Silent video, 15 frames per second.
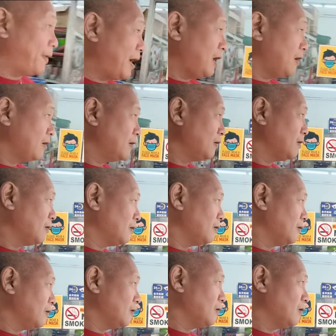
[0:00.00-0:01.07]
Pwede, pwede, pwede,
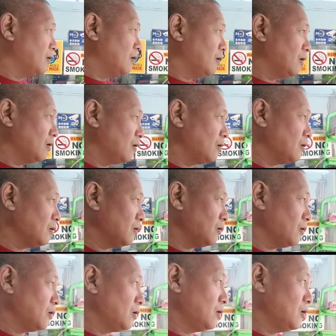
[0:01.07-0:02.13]
pwede, dis,
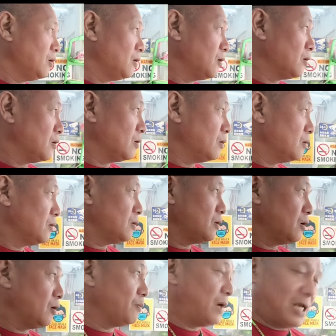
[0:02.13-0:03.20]
dapat resibo lang kasi.
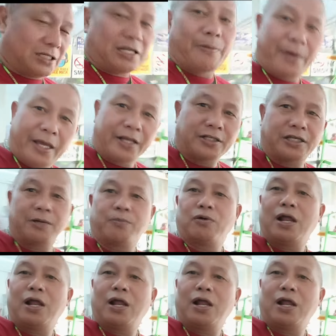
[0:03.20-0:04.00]
May Basta may resibo lang,